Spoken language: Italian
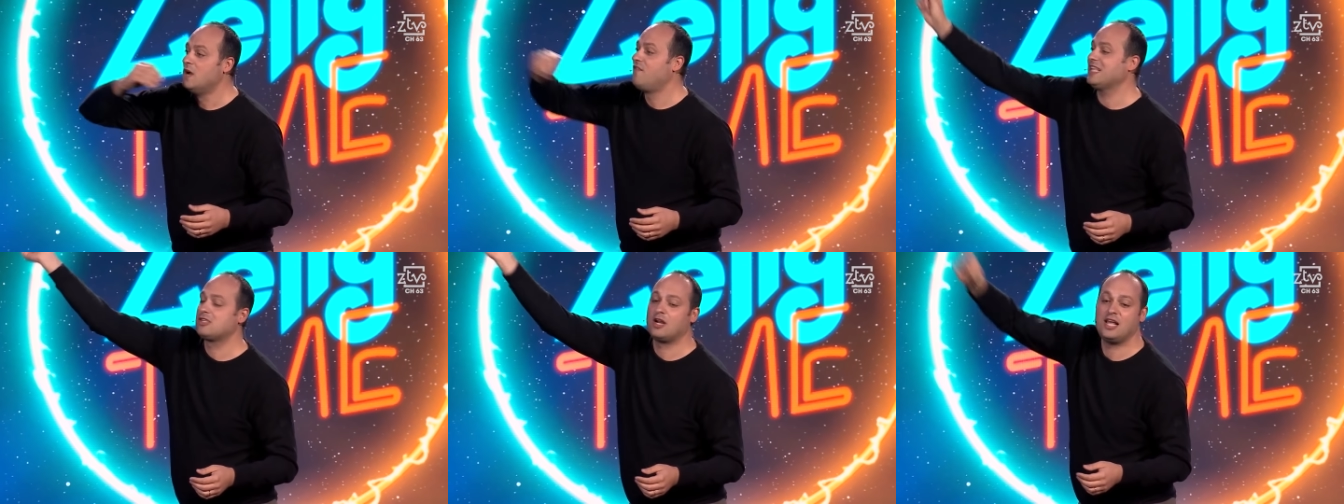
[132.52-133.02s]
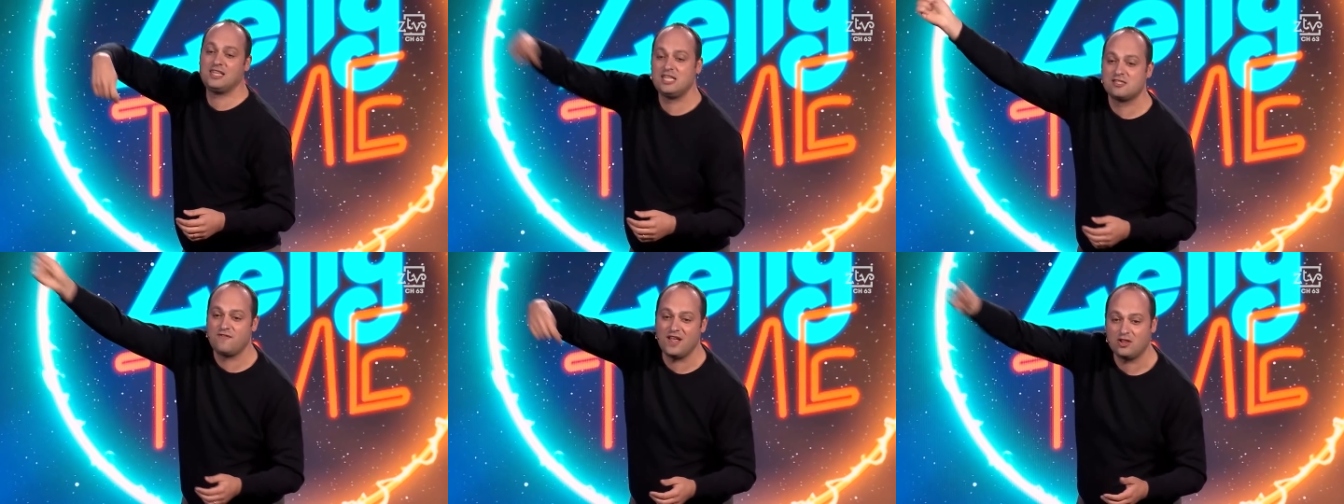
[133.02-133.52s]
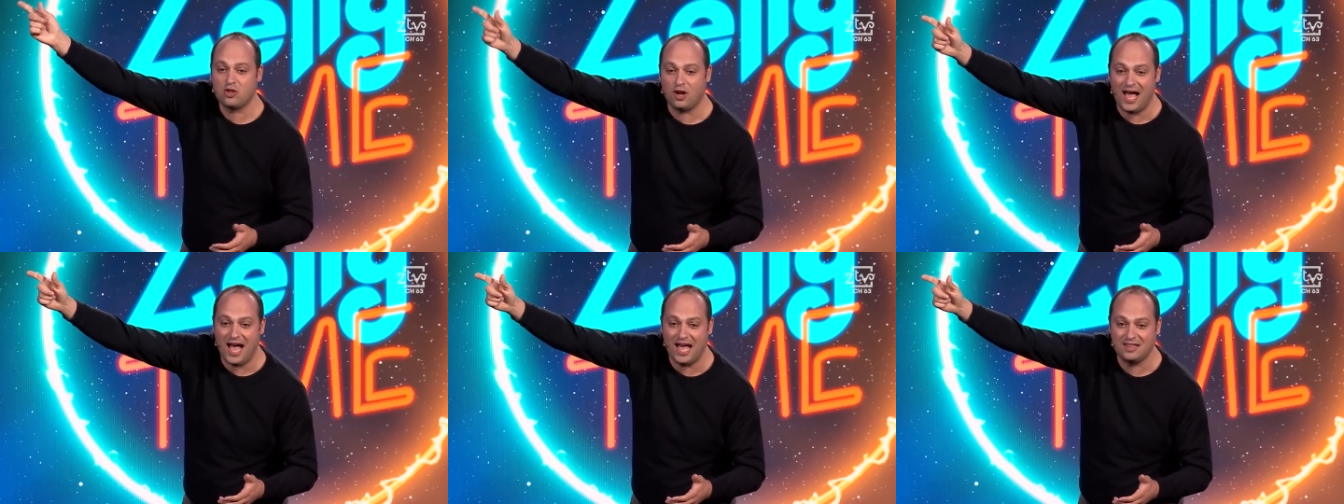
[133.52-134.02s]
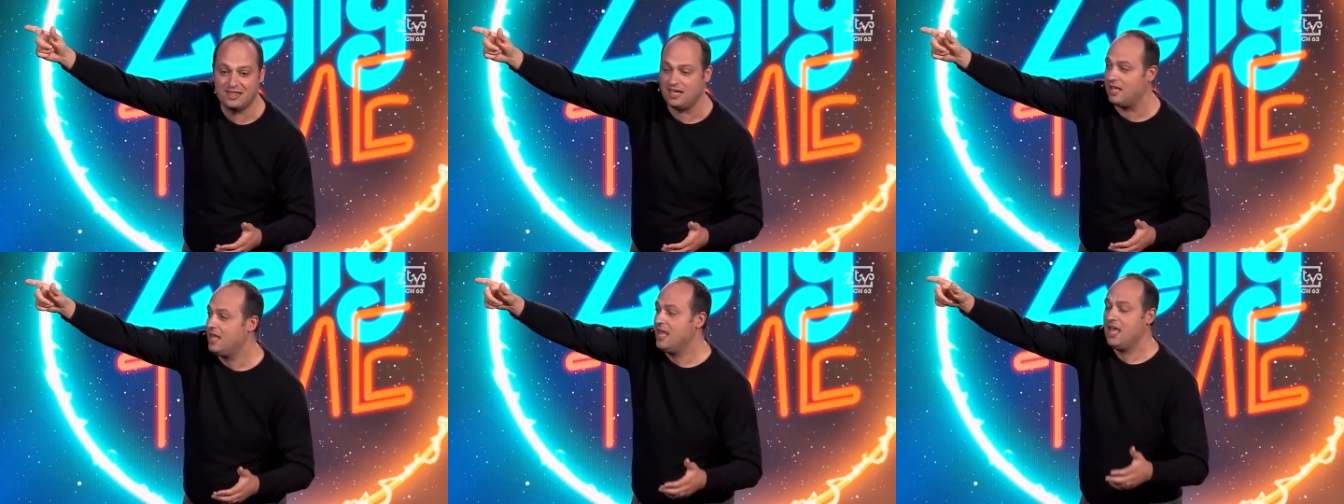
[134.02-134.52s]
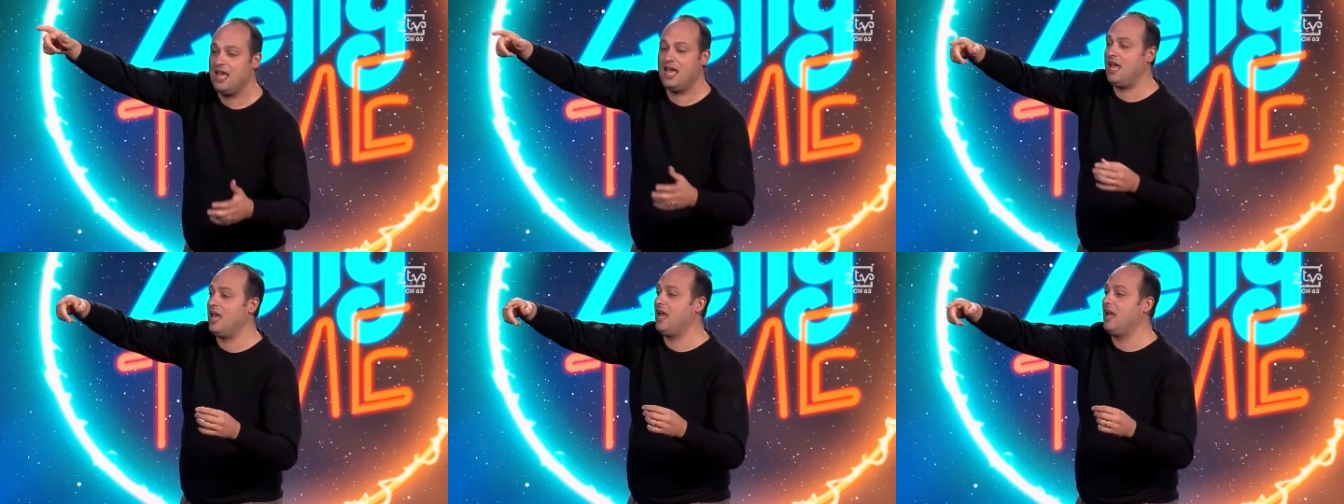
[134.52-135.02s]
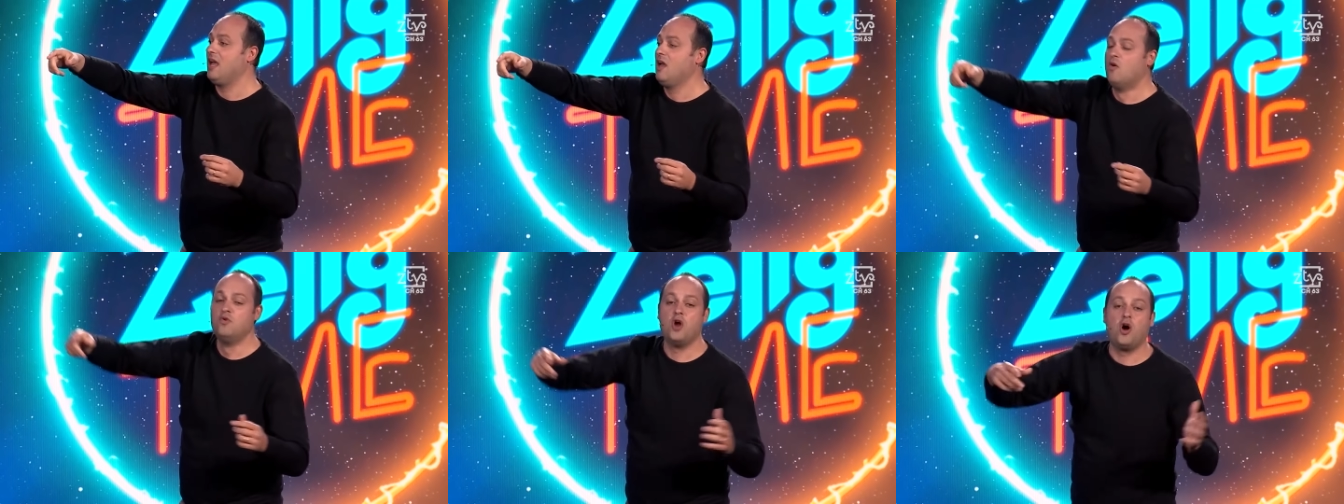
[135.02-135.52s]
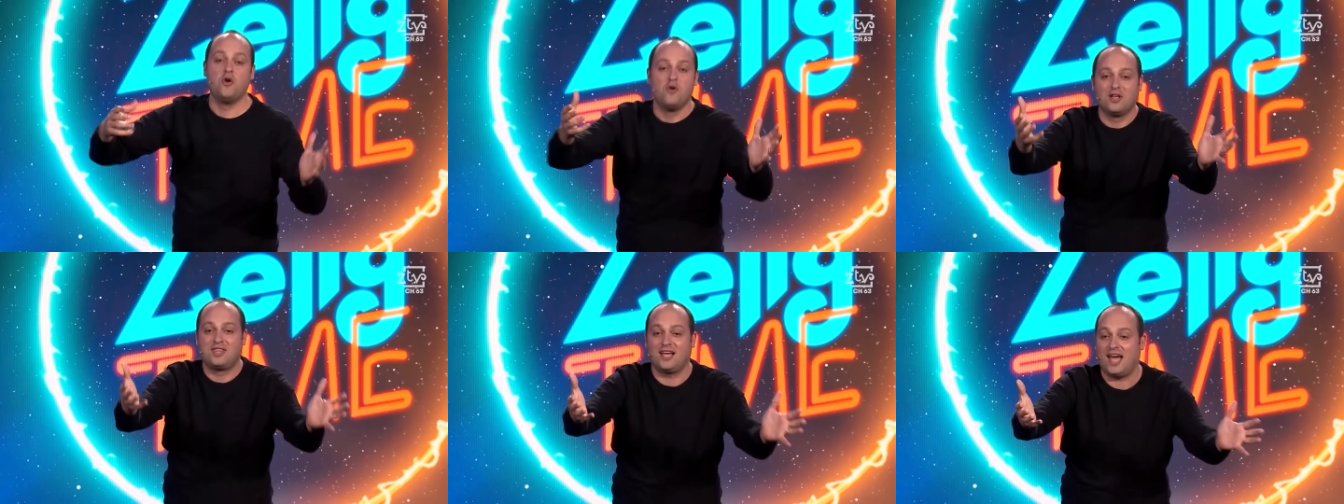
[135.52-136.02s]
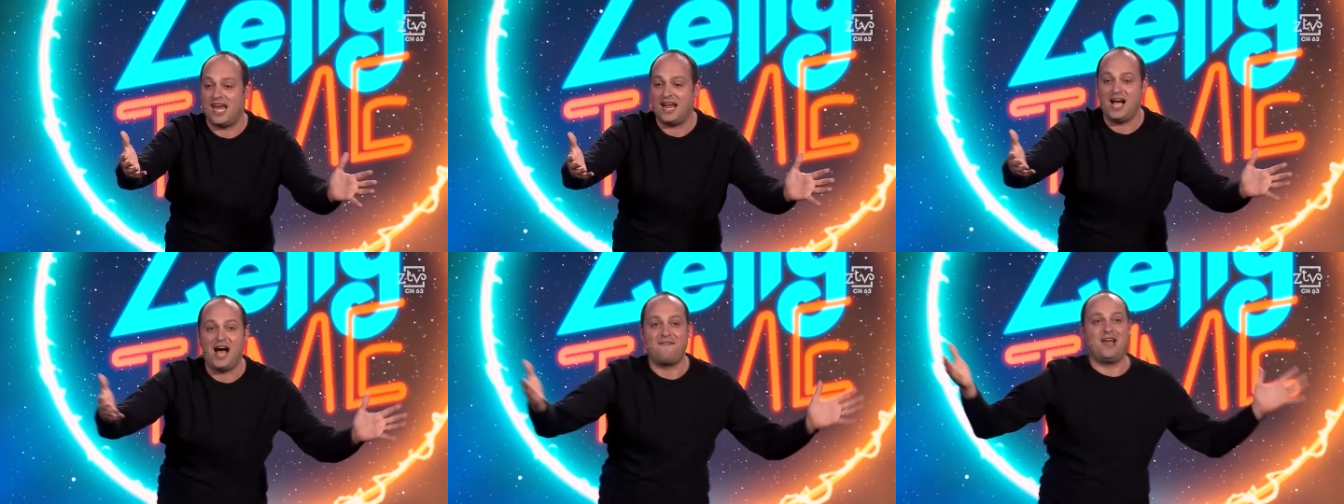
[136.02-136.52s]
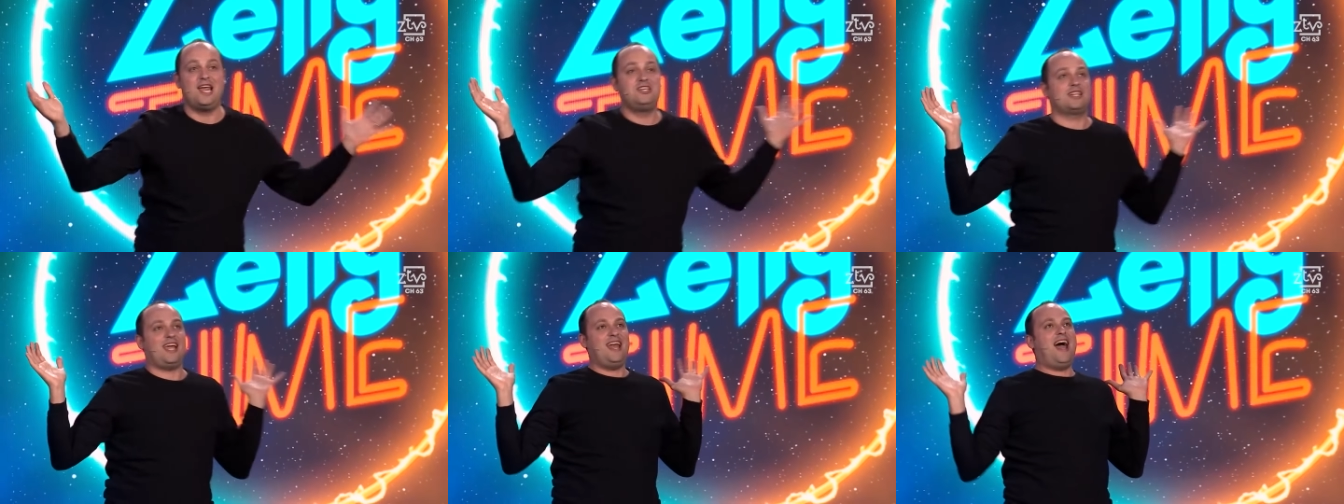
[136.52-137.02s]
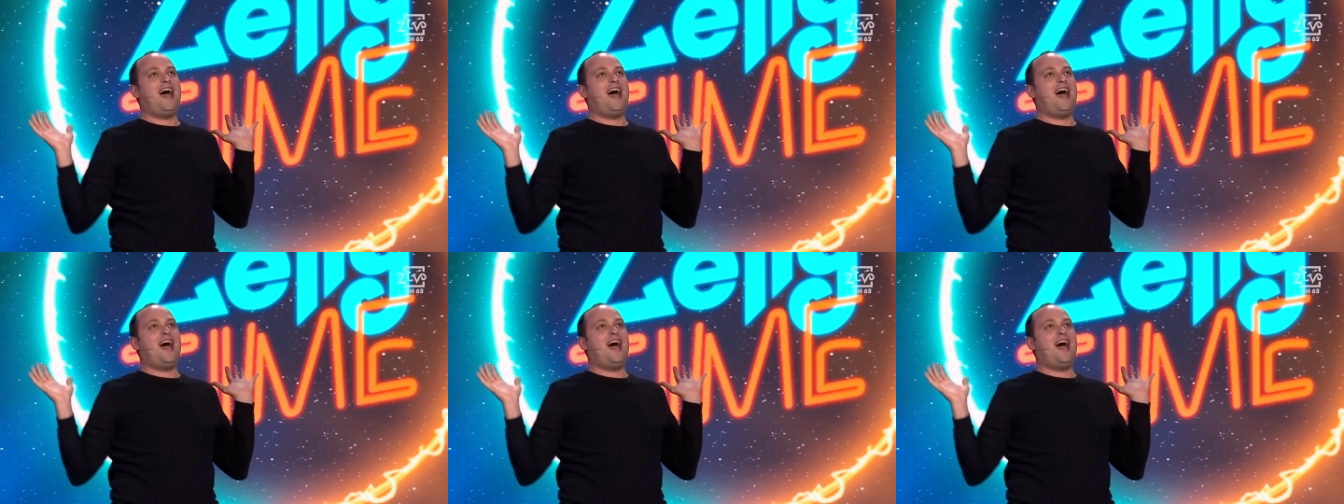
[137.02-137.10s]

fazzoletti sventolati, un nonno che ti carregava la valigia, te